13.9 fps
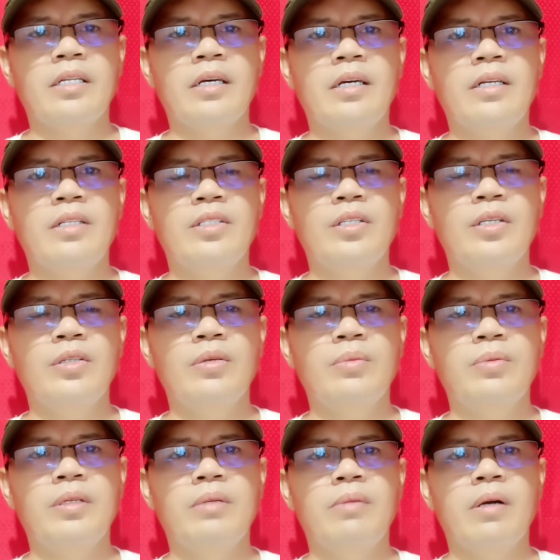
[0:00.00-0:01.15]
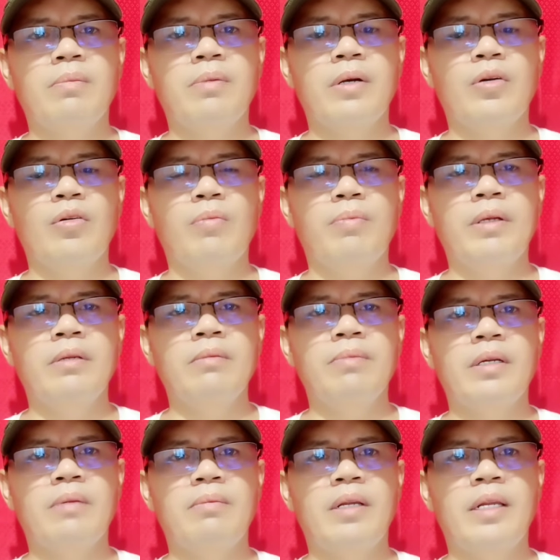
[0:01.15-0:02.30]
yan na kahit sino pwede makapag-open
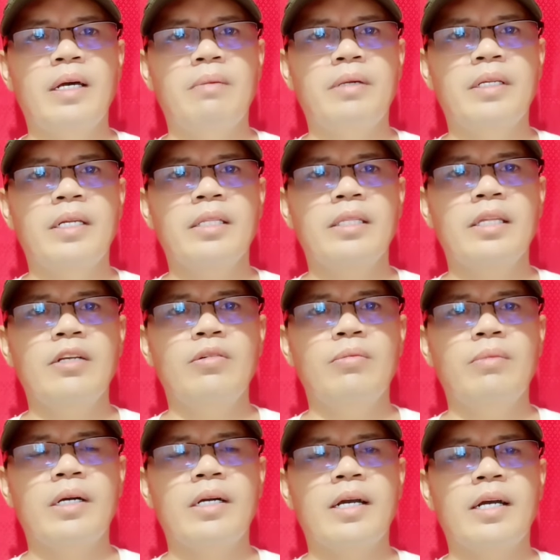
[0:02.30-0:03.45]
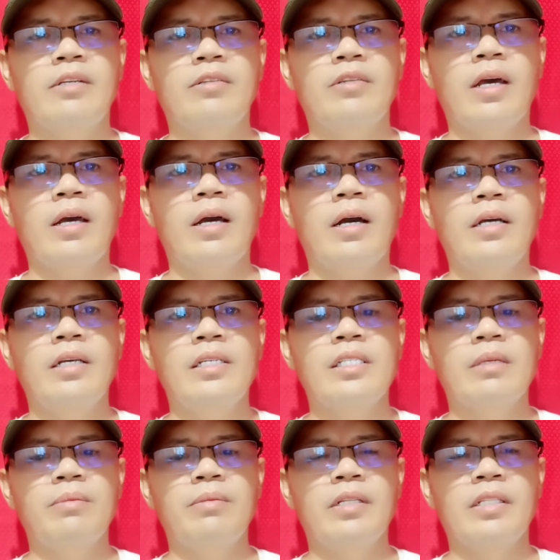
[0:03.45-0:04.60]
para malaman natin kung magkano na ang
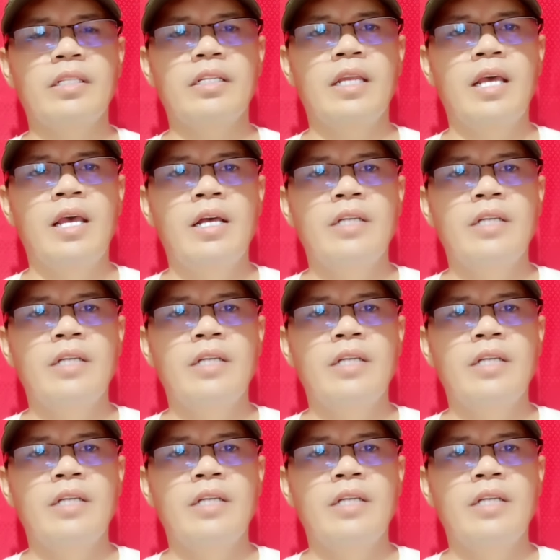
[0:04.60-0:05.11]
estimated